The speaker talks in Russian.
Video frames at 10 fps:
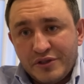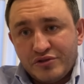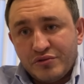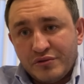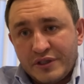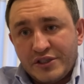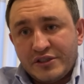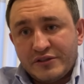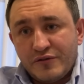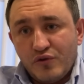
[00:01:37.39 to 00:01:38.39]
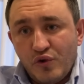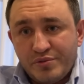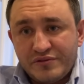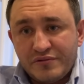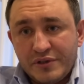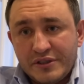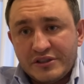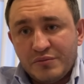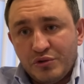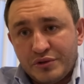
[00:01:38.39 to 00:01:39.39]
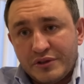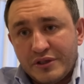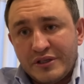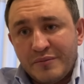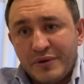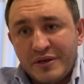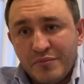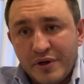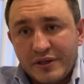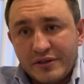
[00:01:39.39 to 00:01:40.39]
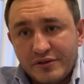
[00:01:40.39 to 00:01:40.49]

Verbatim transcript: что гражданское общество на это смотрит и не понимает,